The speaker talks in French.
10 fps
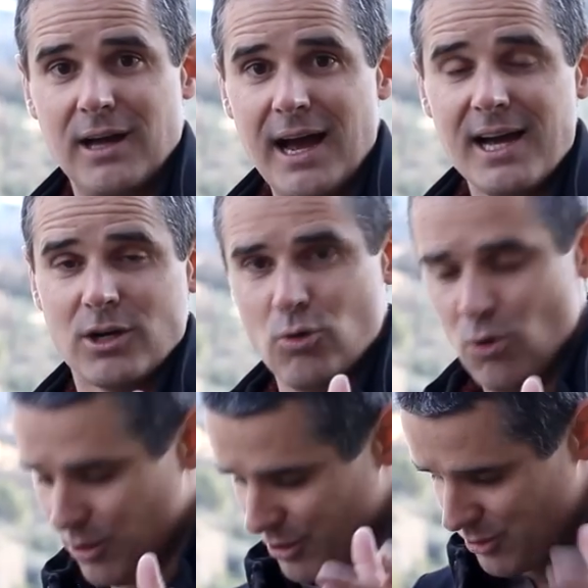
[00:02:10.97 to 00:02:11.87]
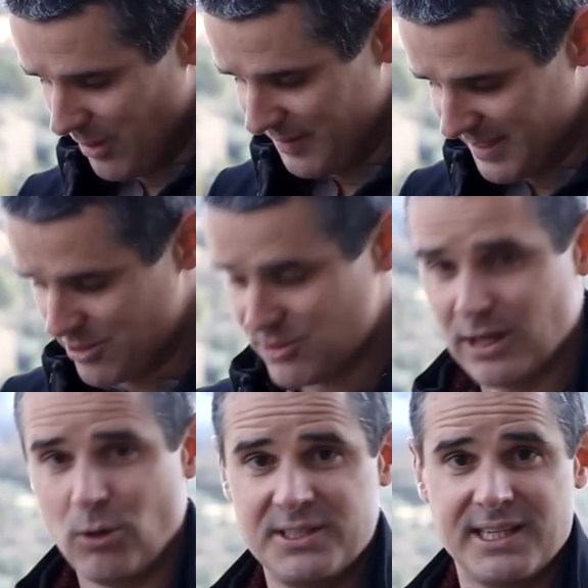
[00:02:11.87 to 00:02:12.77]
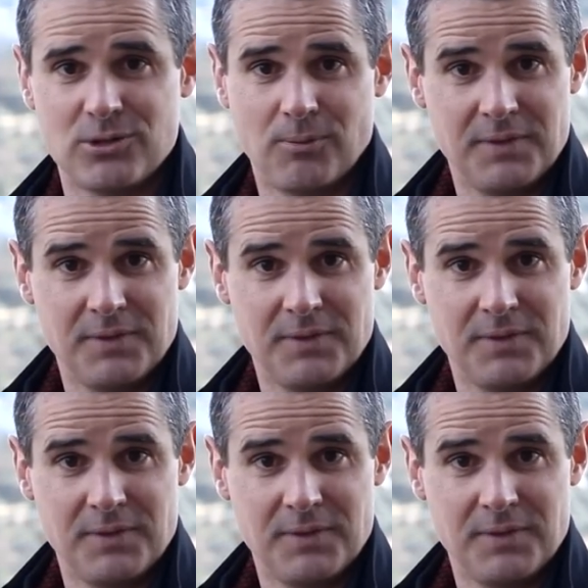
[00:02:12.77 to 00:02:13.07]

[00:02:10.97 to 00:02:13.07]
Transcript: un cours sur la vitesse de synchronisation.